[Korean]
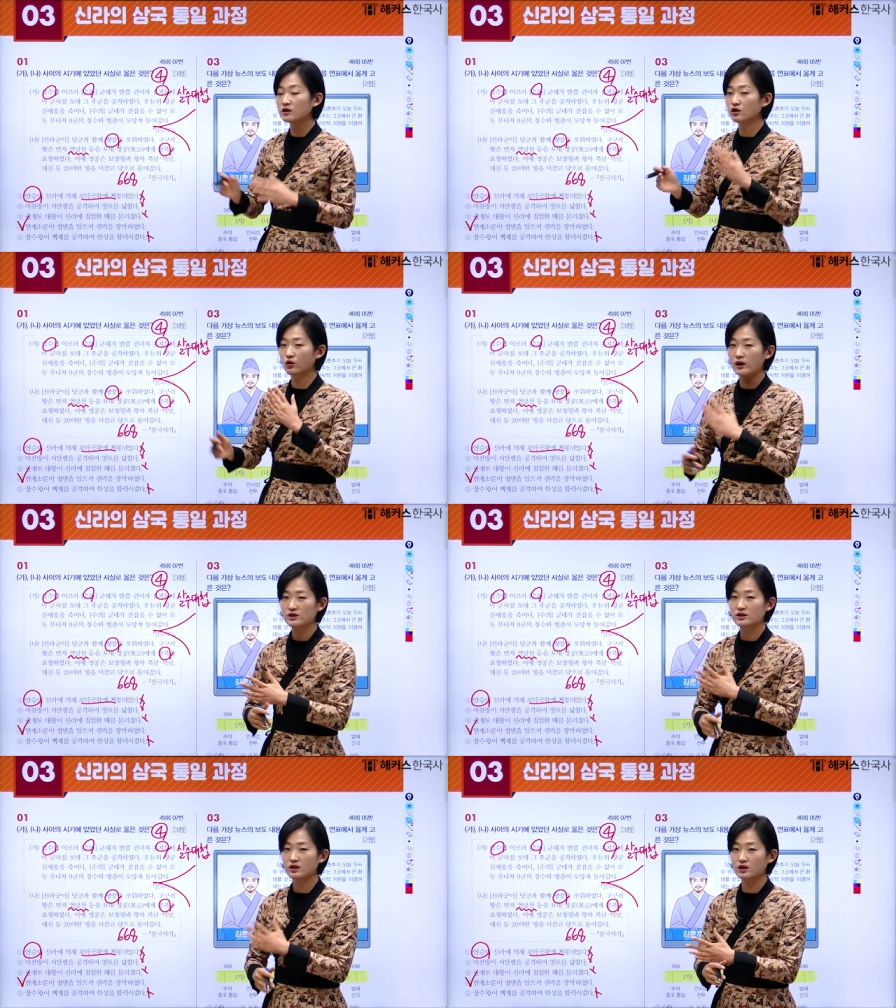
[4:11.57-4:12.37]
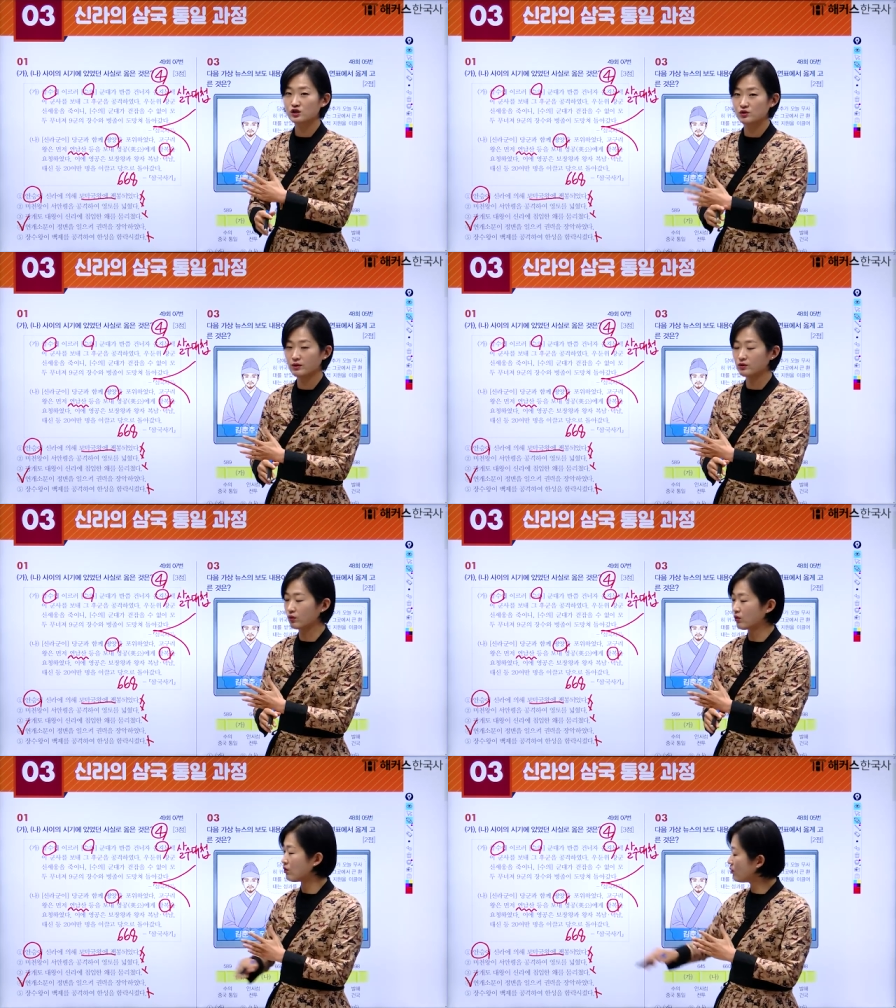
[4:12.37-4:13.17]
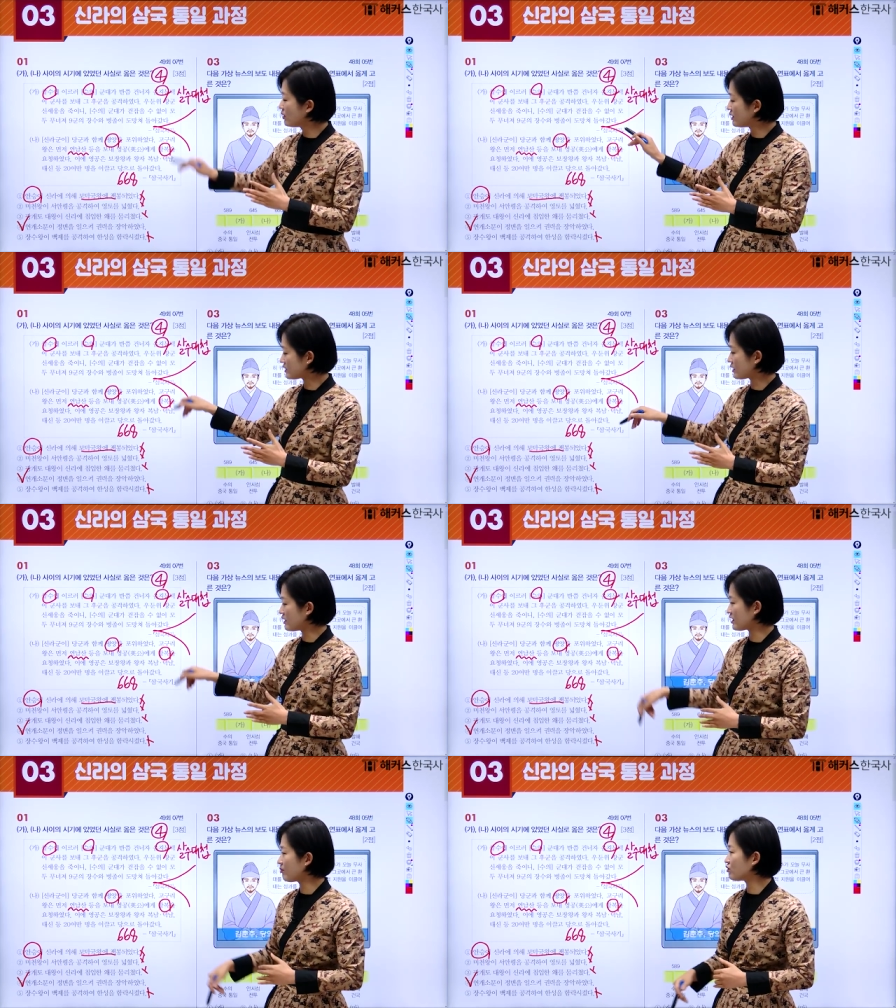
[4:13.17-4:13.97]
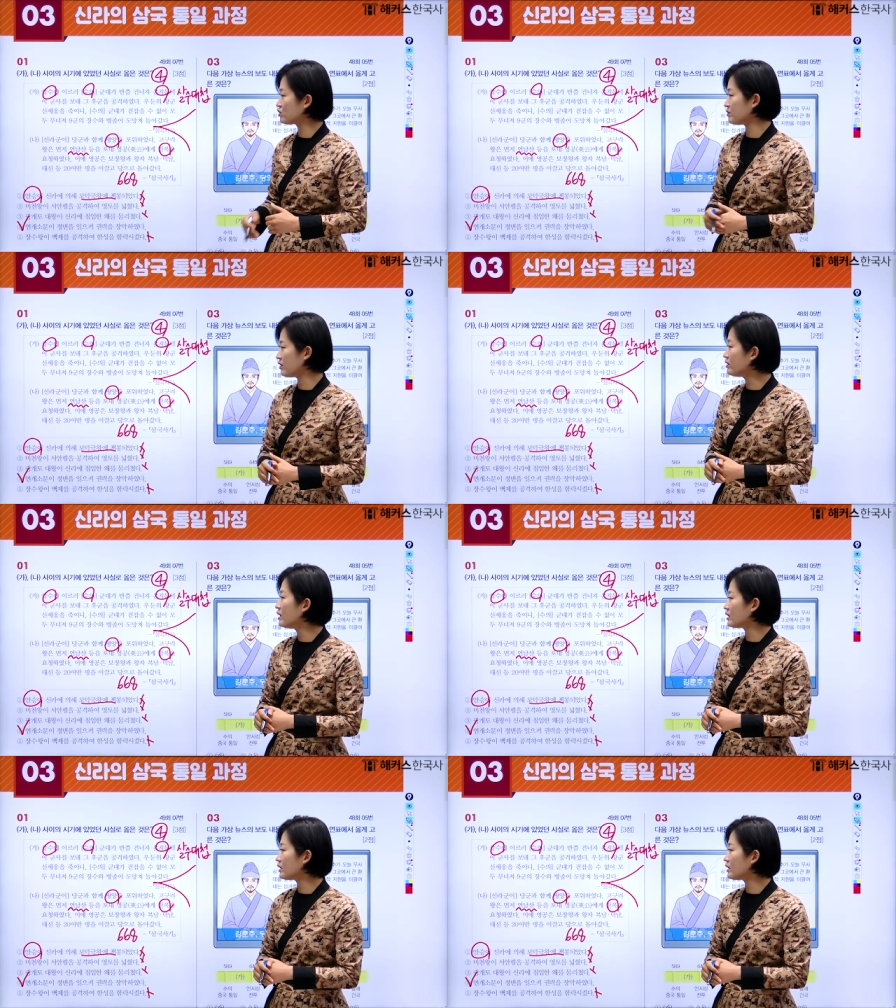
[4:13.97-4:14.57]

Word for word: 그거 확실하게 지워놓고 생각을 해보시면